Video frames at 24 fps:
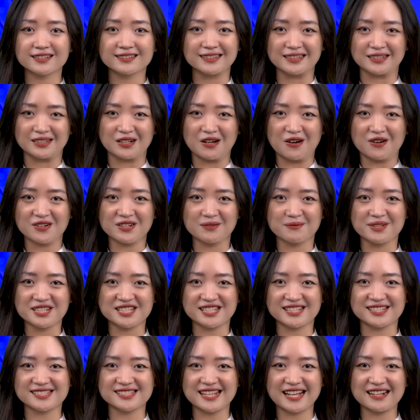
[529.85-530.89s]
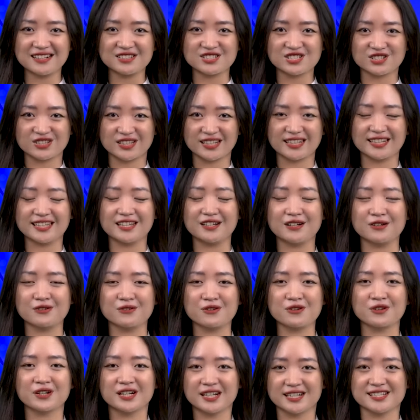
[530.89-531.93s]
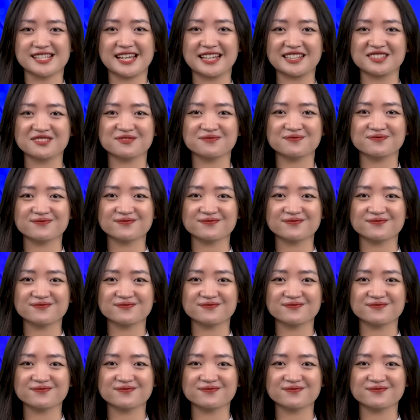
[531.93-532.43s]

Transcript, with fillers: Thật khó để biết chính xác cho tới khi Euro khởi tranh.